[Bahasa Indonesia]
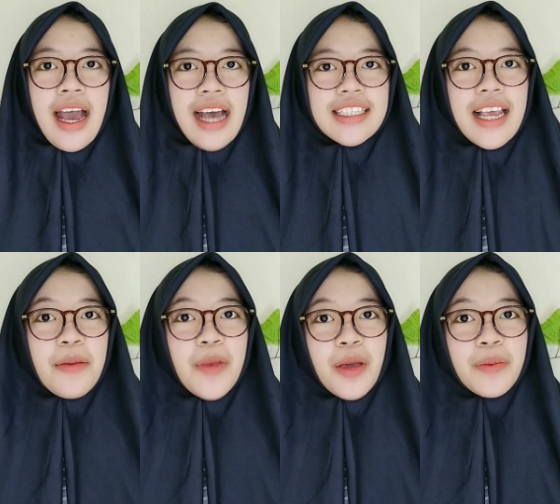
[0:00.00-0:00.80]

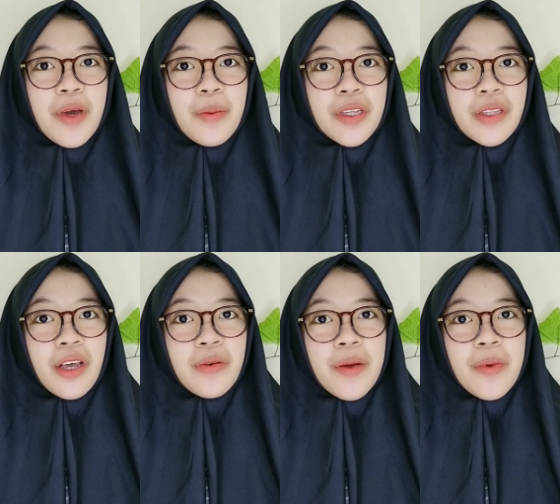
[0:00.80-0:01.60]
Assalamualaikum
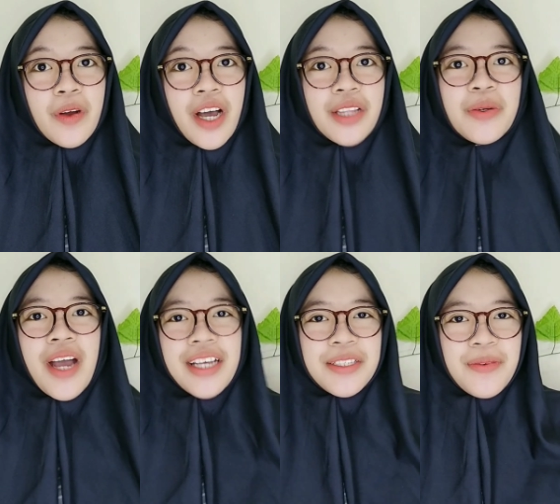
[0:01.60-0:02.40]
warahmatullahi wabarakatuh
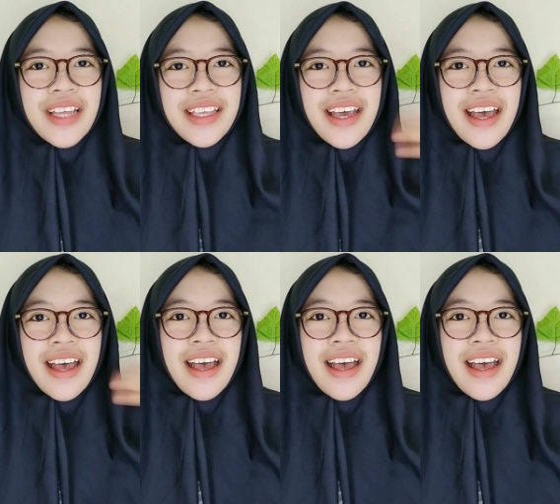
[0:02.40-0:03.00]
Hai semuanya